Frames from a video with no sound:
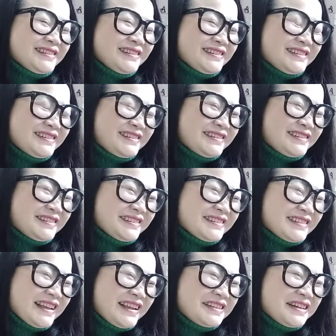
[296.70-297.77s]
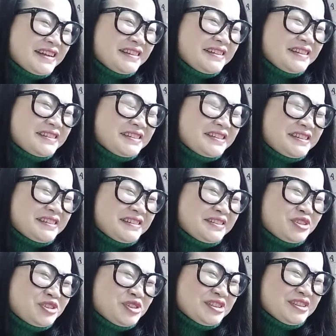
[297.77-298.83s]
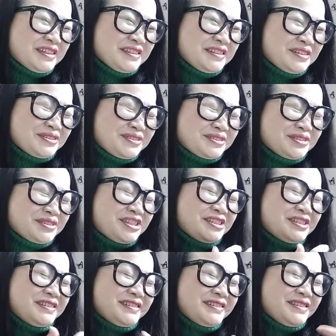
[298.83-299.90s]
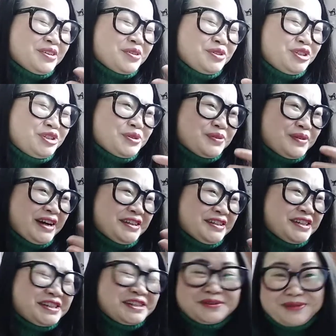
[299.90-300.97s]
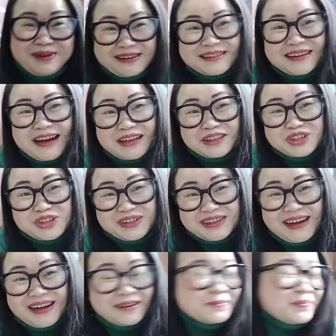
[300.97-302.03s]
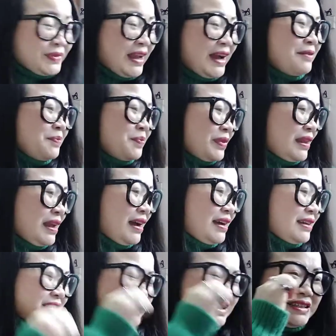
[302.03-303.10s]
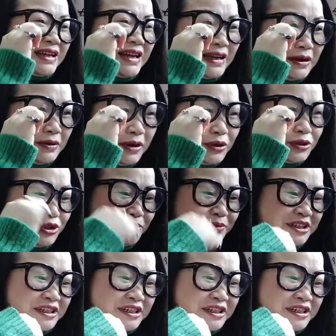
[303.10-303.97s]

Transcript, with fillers: 呃，大家也是觉得有是有一种很失望的感觉哈。好，那现在 Coco 准备